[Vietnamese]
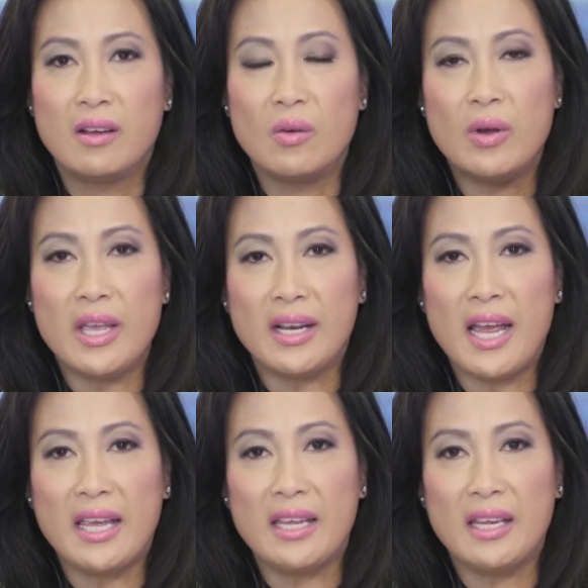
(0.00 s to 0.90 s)
của hiện
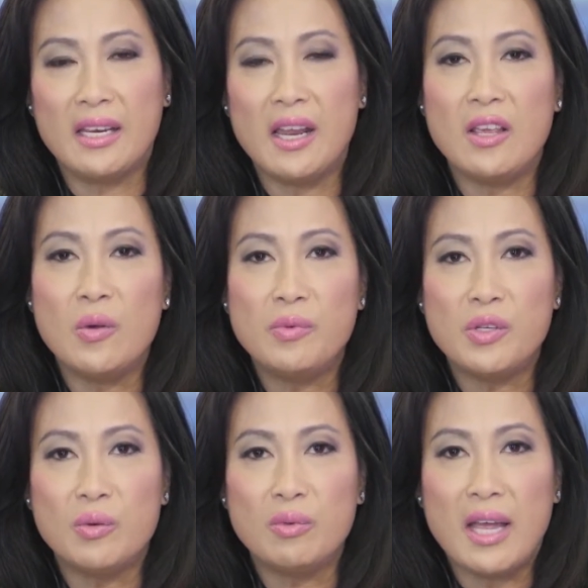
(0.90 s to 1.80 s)
nay để giúp cho
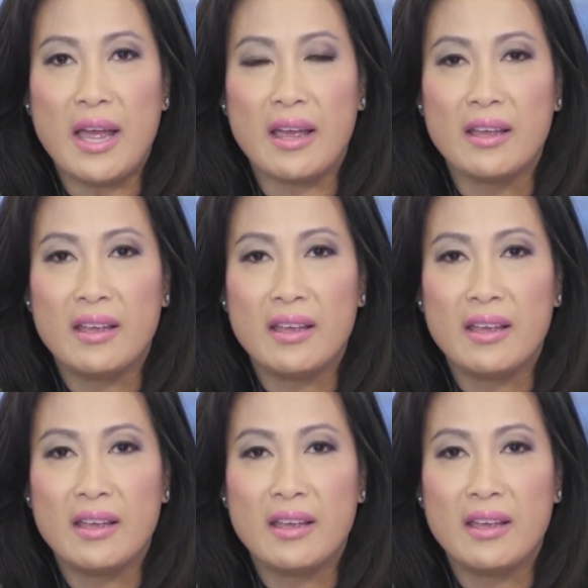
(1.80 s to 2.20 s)
chúng ta